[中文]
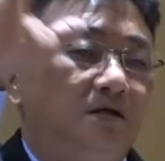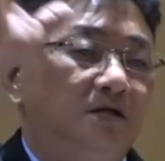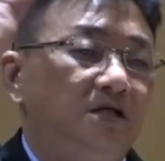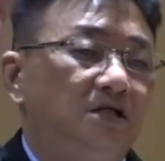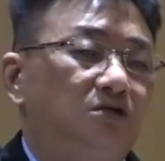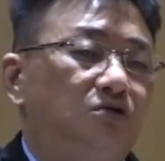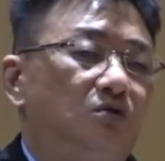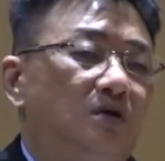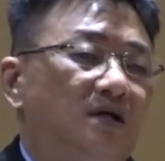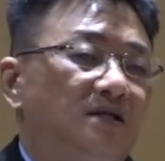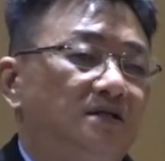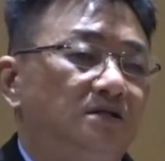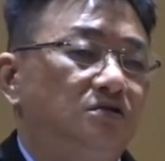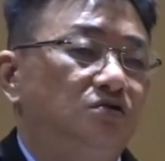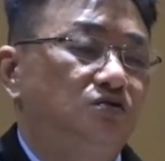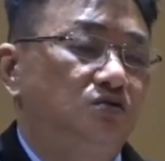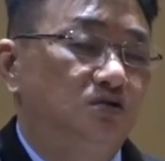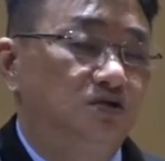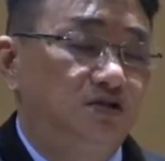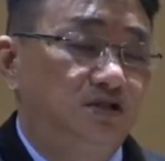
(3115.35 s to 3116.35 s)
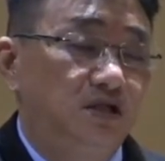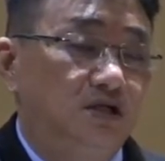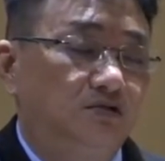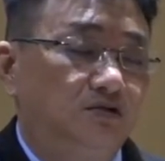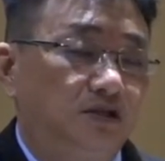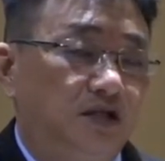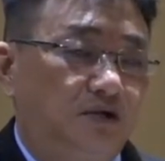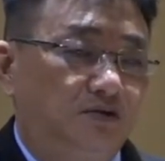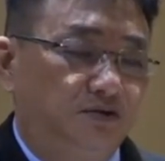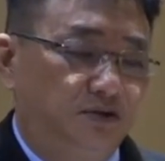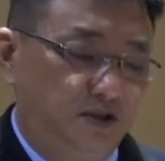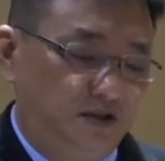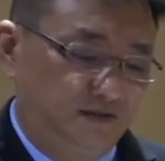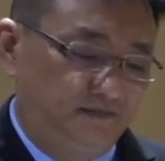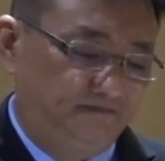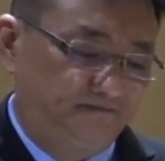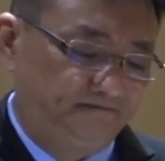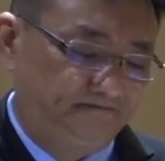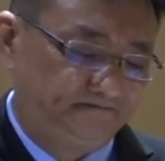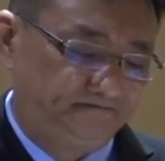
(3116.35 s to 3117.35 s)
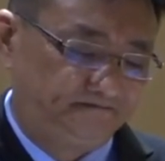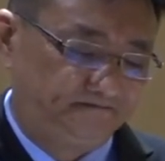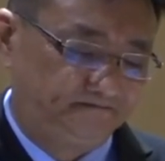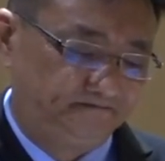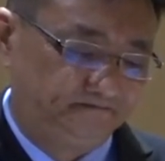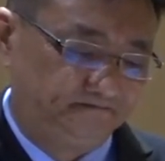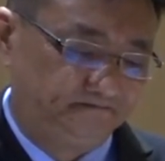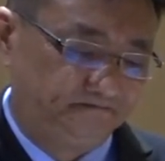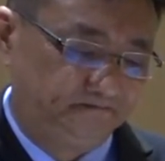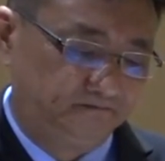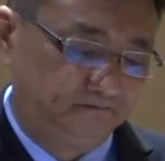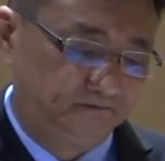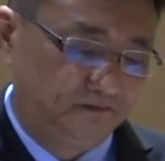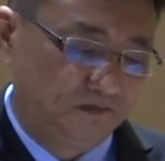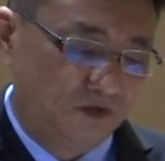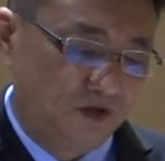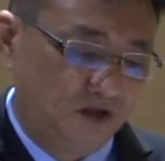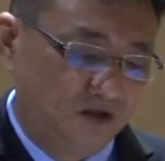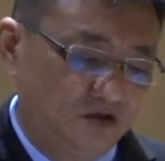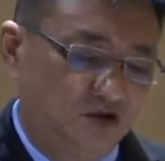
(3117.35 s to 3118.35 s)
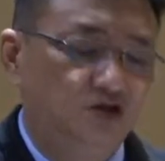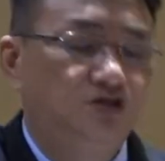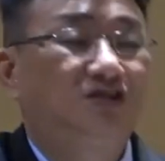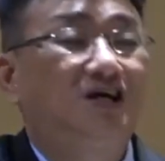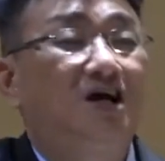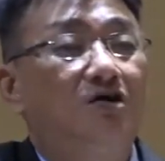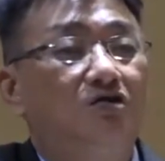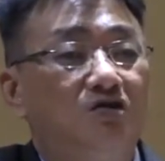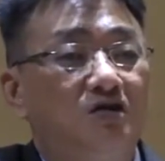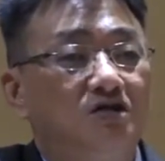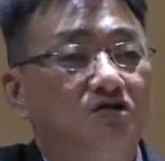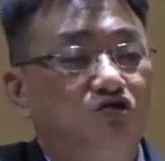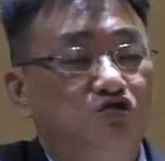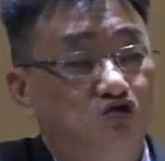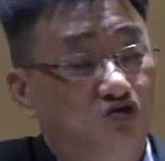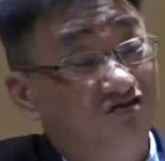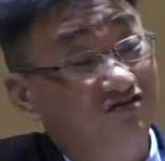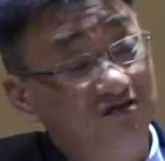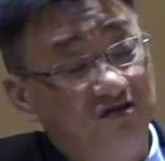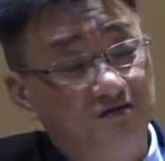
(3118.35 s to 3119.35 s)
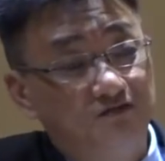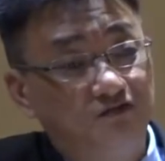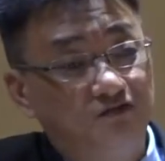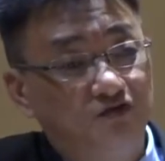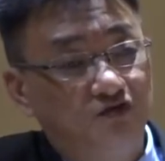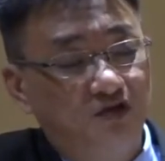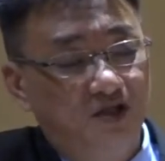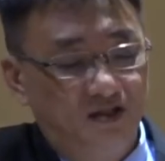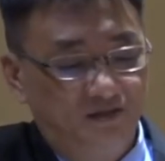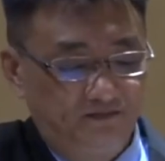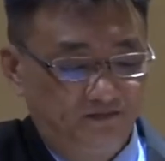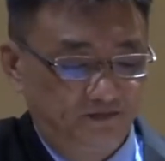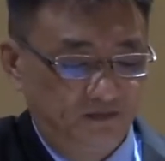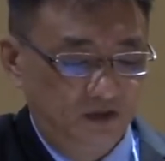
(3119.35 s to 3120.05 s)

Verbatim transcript: 异端所教导的，是照人所吩咐的。